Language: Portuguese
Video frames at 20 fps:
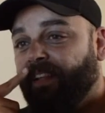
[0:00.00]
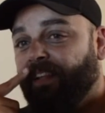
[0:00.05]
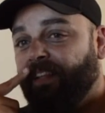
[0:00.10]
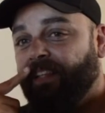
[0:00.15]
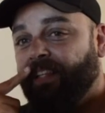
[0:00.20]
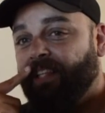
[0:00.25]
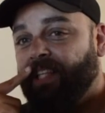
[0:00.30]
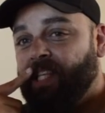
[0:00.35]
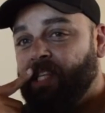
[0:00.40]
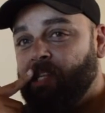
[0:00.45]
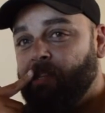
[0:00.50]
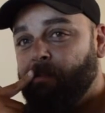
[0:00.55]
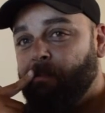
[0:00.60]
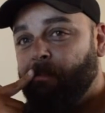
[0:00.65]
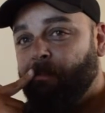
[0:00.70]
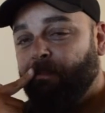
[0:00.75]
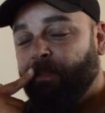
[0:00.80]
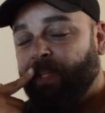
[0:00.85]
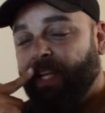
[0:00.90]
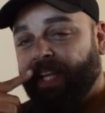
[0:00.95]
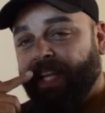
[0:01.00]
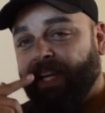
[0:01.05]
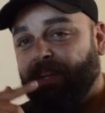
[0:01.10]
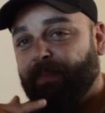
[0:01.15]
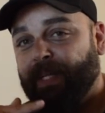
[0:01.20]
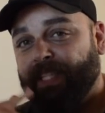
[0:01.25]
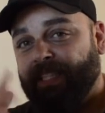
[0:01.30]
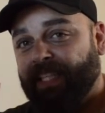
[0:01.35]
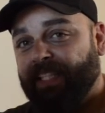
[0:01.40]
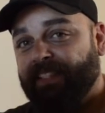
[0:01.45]
E daí era
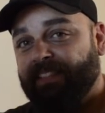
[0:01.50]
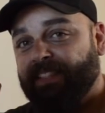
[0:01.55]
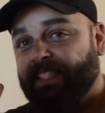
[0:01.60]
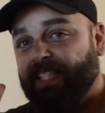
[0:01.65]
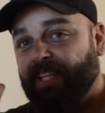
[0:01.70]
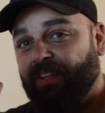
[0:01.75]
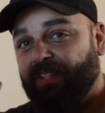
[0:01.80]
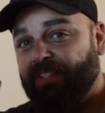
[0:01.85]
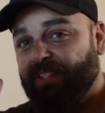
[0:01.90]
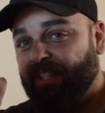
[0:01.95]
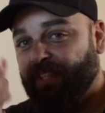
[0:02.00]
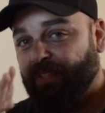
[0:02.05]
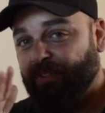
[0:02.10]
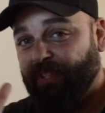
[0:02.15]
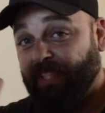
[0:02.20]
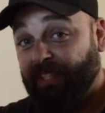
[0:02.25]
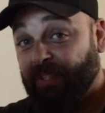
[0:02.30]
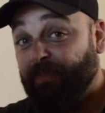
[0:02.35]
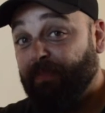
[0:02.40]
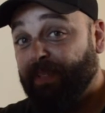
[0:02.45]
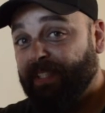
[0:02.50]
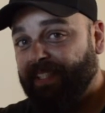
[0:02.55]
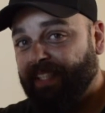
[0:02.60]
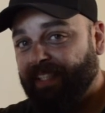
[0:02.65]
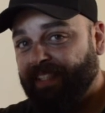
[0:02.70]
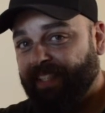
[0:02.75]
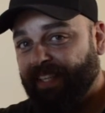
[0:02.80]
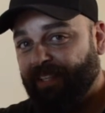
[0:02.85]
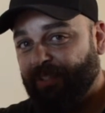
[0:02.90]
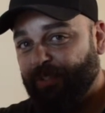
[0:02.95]
uma tradição assim que eu tento manter
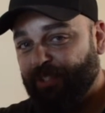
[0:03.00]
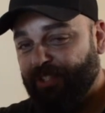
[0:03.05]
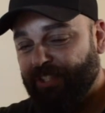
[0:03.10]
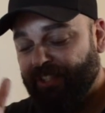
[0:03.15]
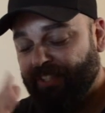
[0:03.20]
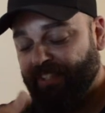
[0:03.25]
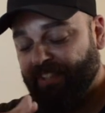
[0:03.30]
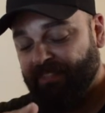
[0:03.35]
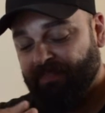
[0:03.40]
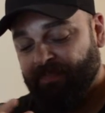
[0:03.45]
até hoje.